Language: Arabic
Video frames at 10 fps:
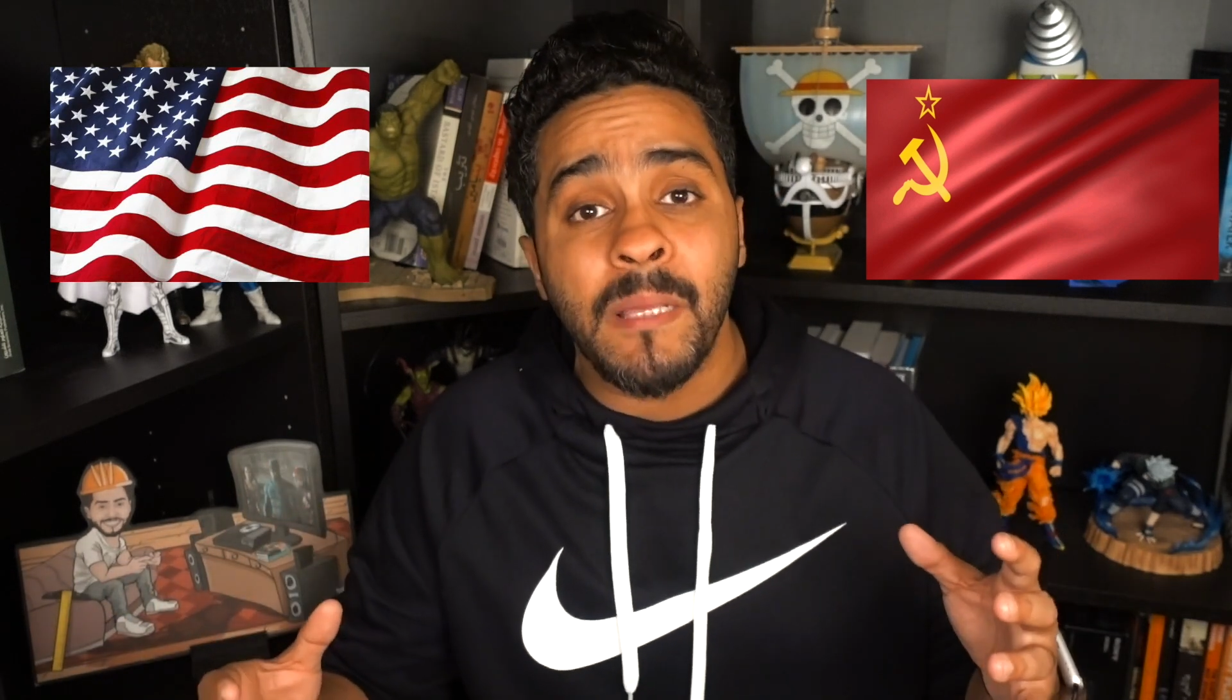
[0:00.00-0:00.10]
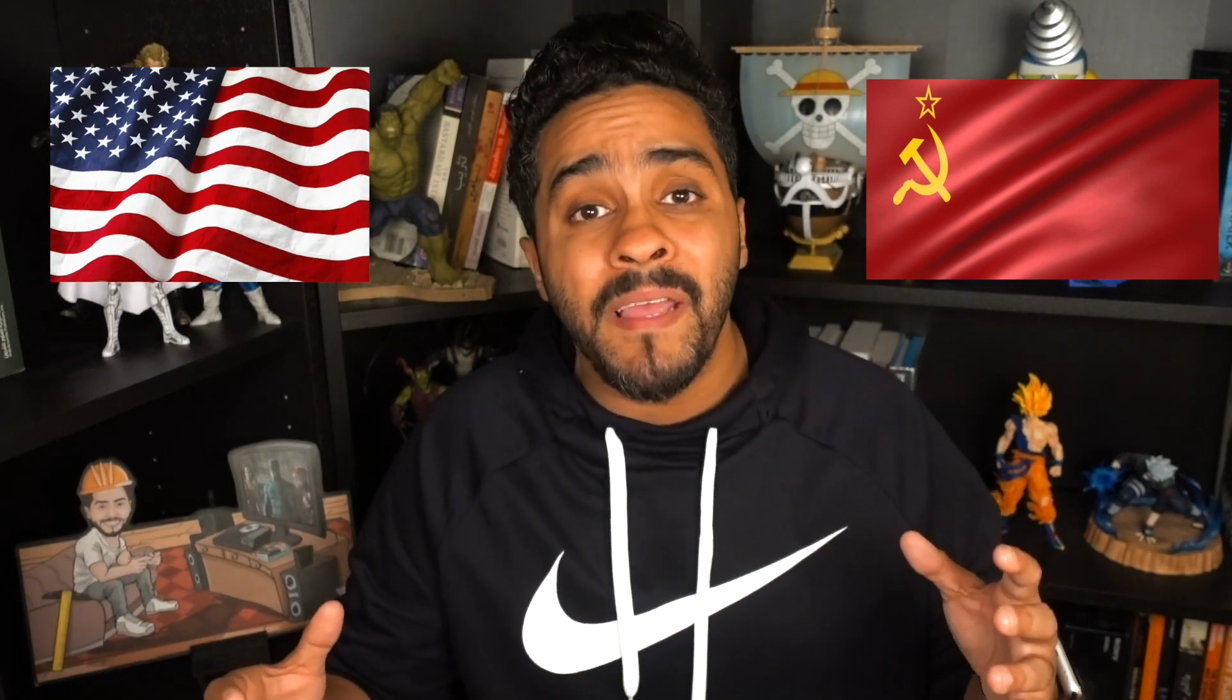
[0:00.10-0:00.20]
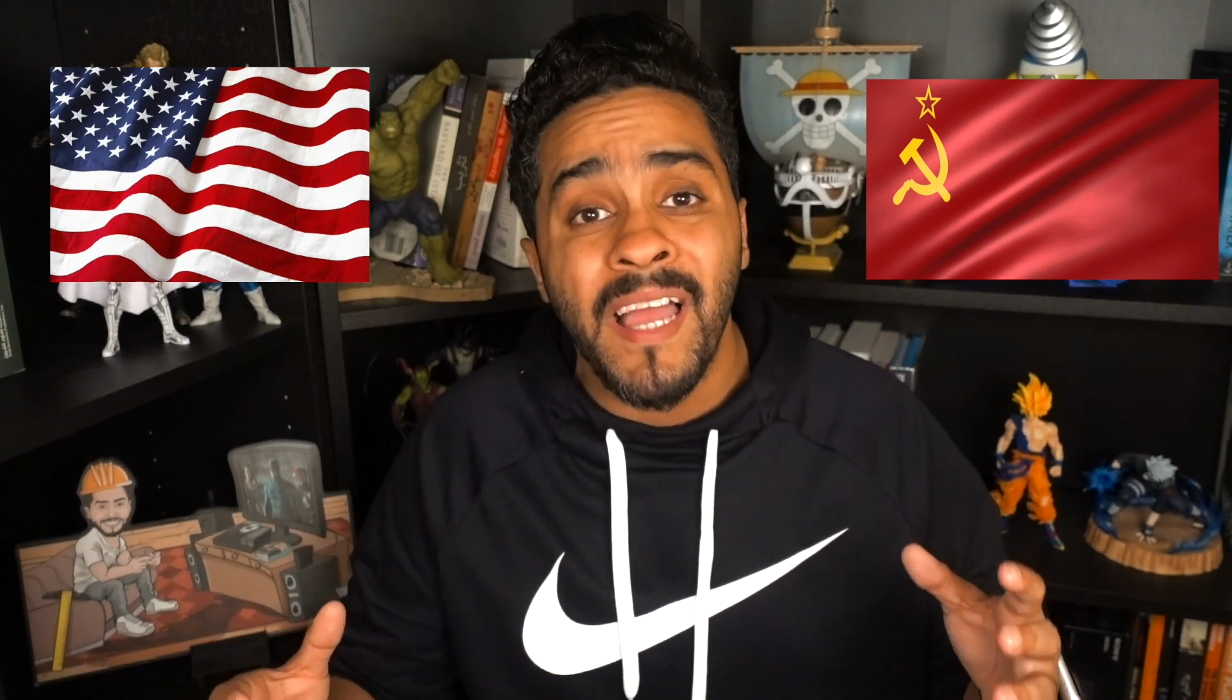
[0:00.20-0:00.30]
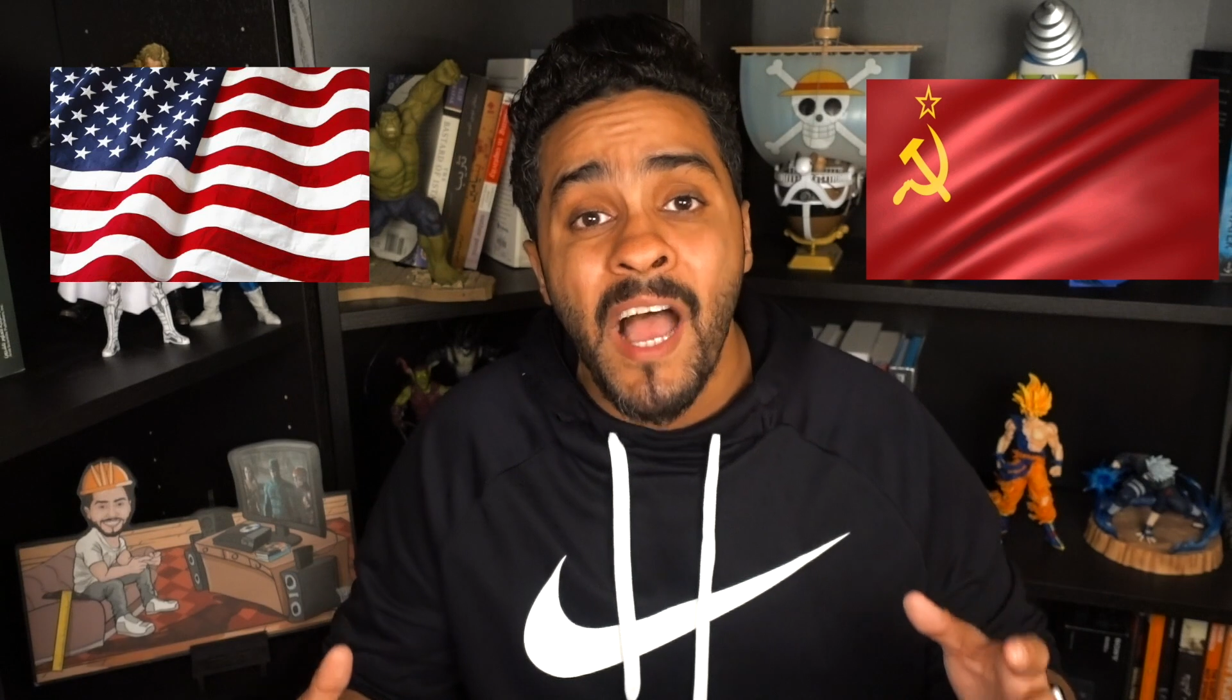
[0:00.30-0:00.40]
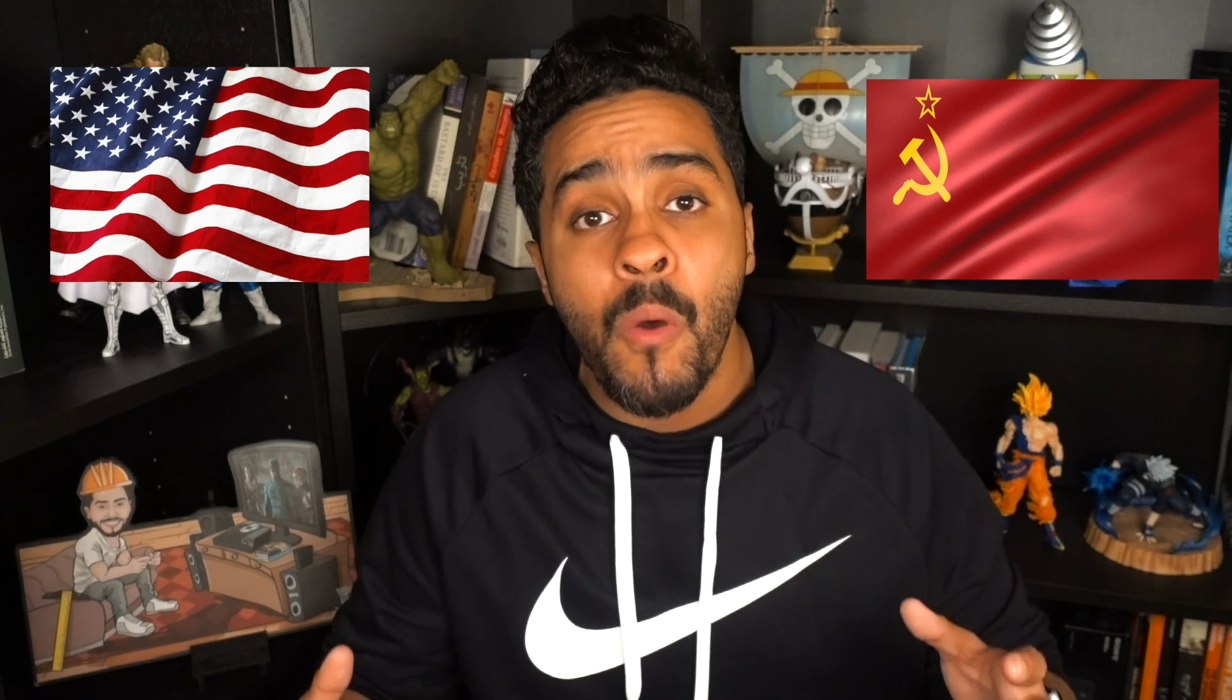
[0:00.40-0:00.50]

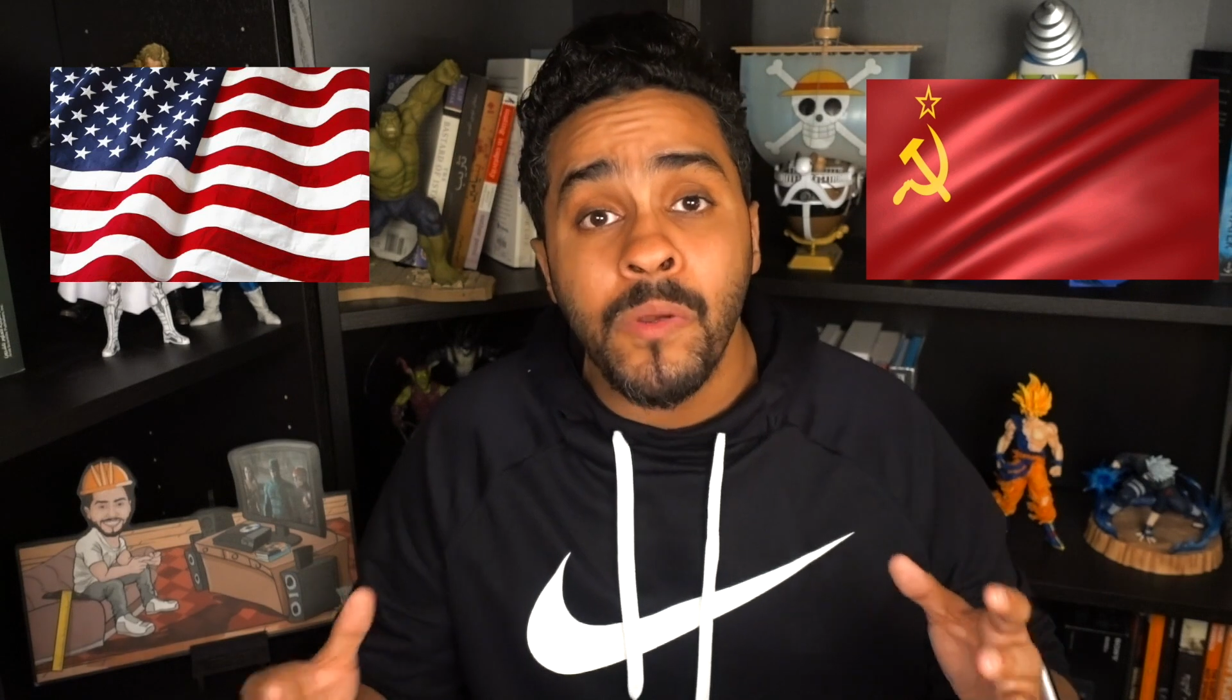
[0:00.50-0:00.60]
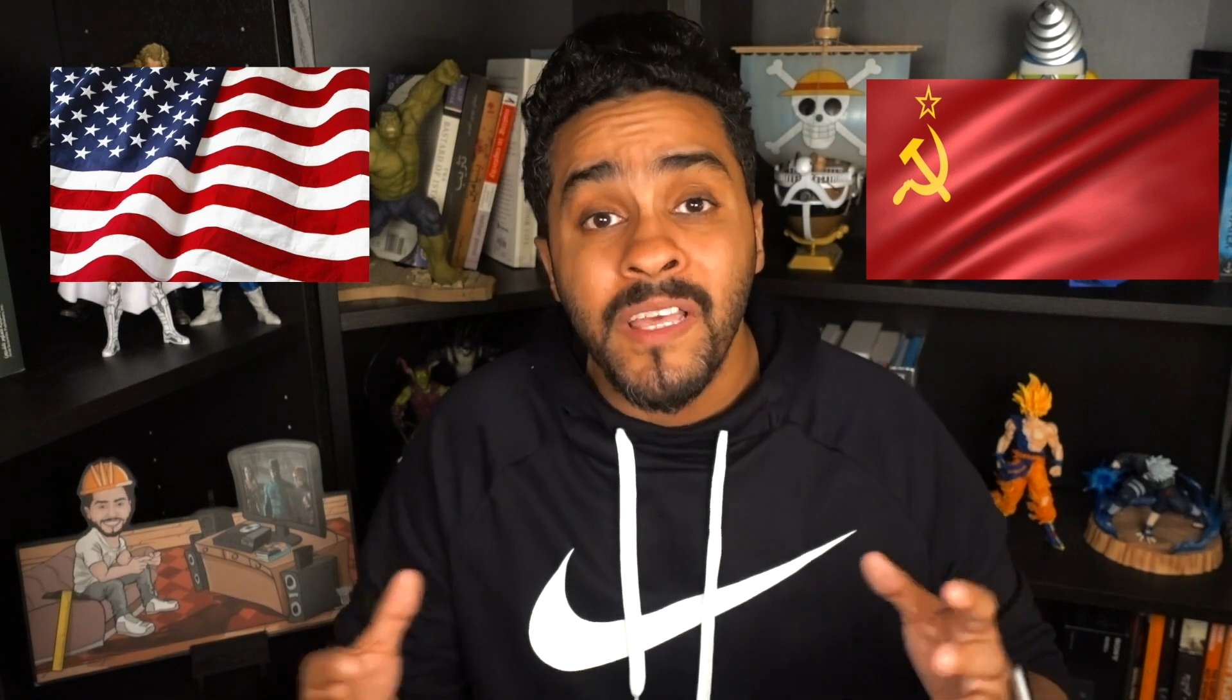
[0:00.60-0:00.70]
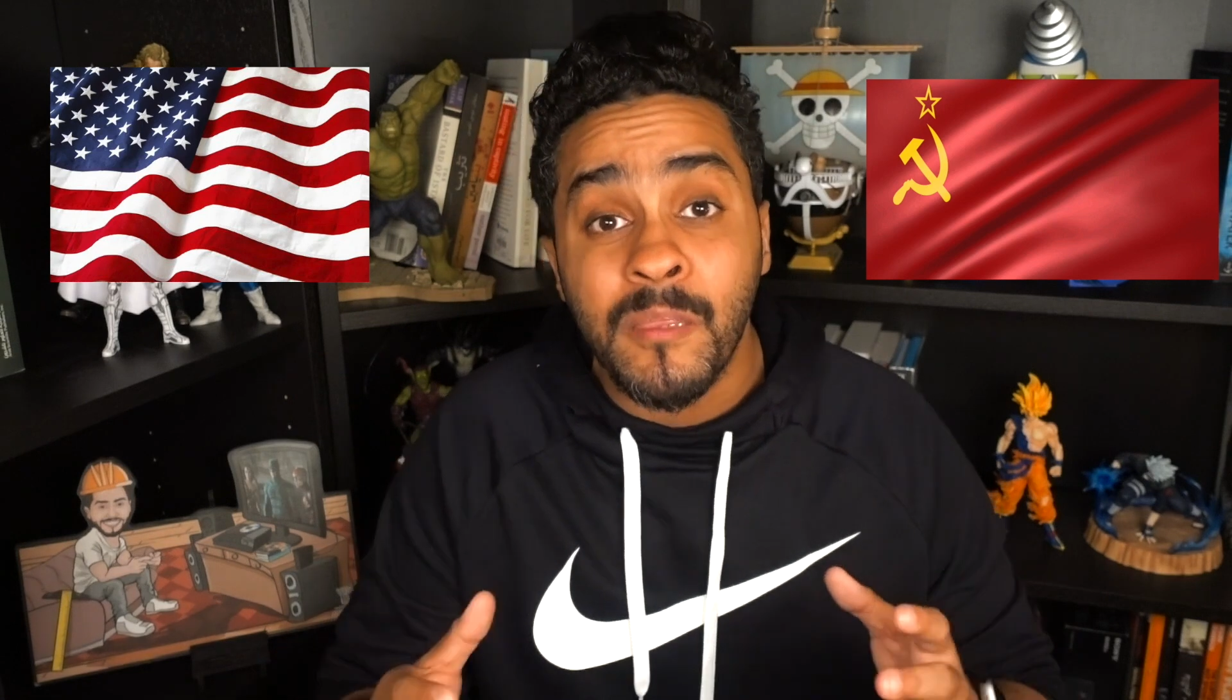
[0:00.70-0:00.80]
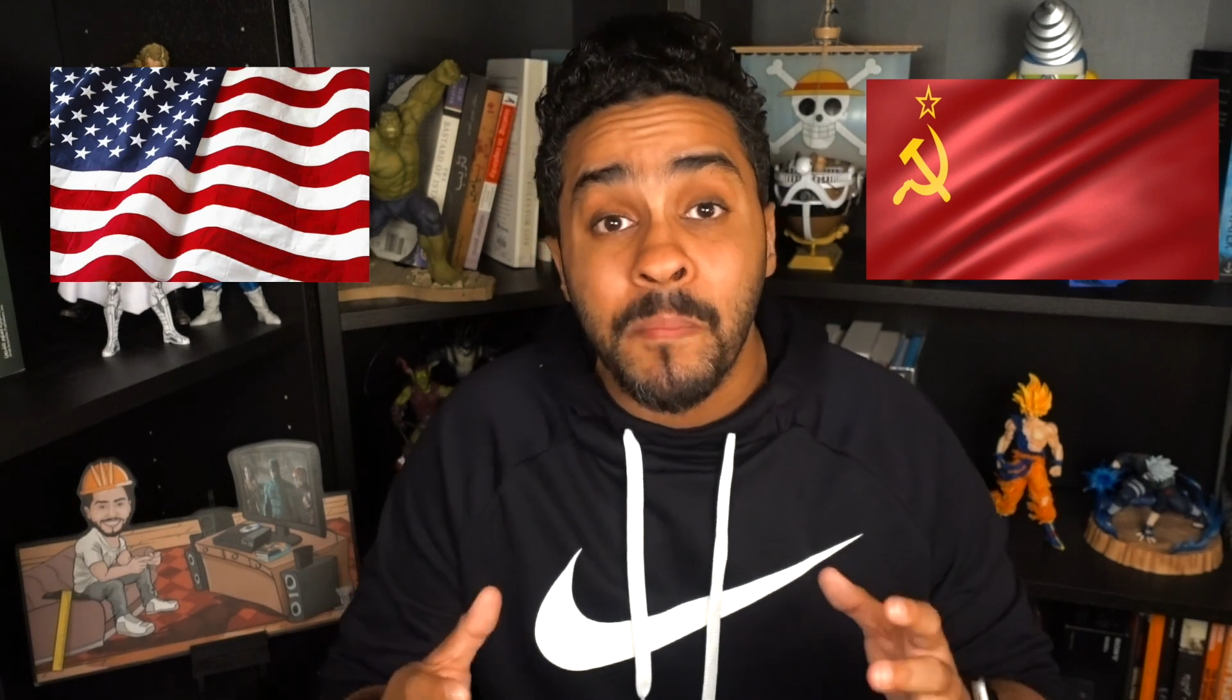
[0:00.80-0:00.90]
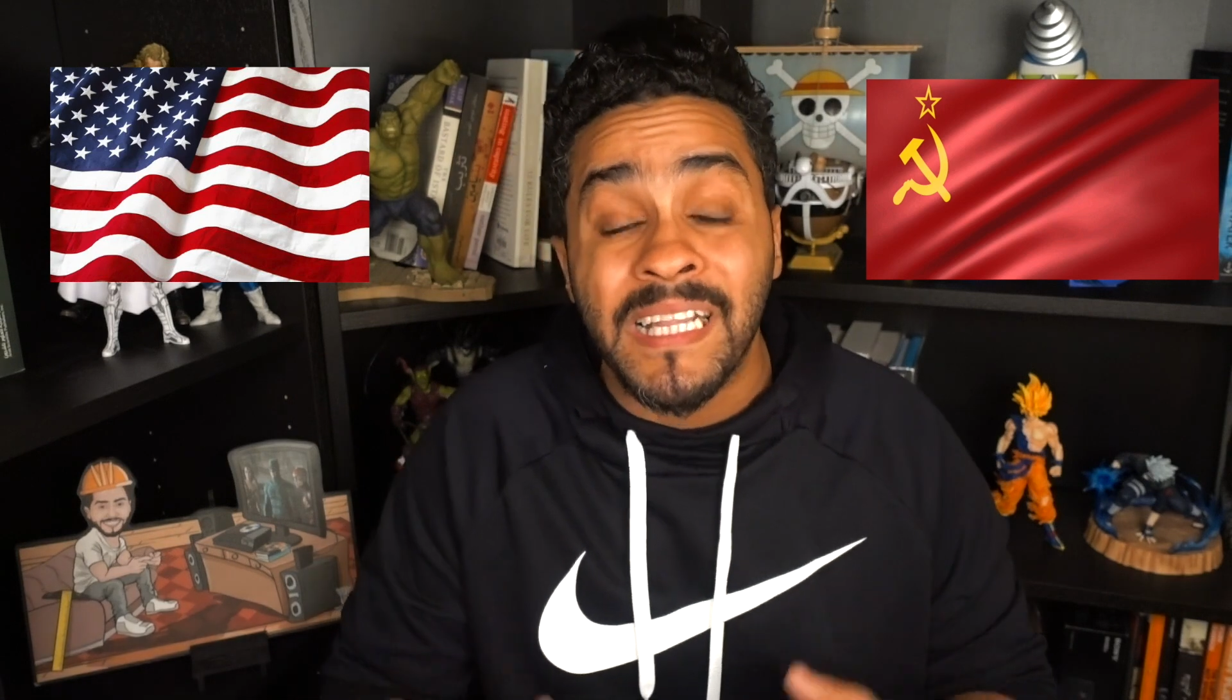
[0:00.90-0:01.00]
بيحاول
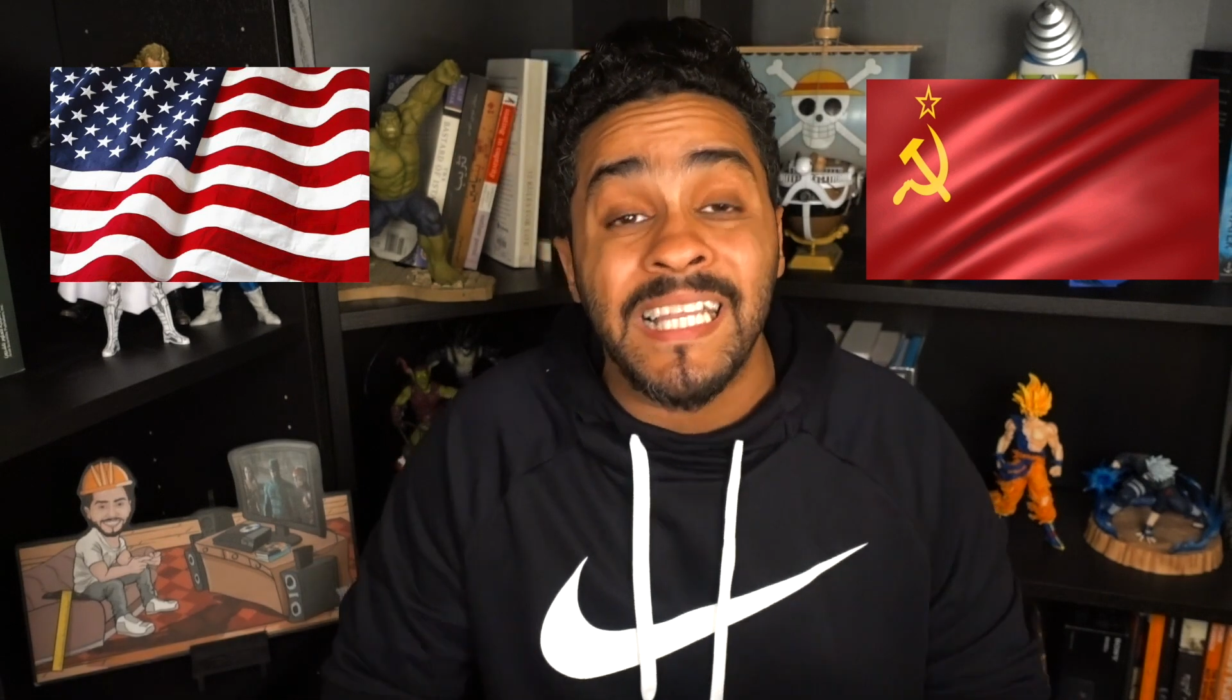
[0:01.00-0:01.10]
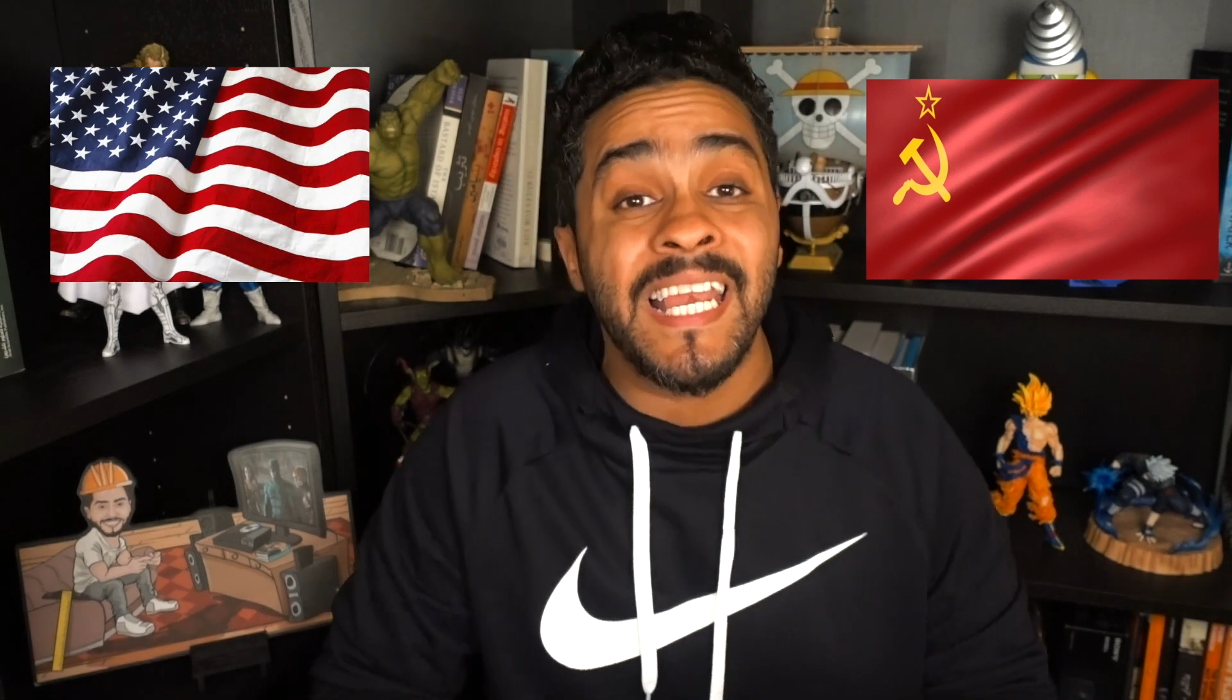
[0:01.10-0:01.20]
يثبت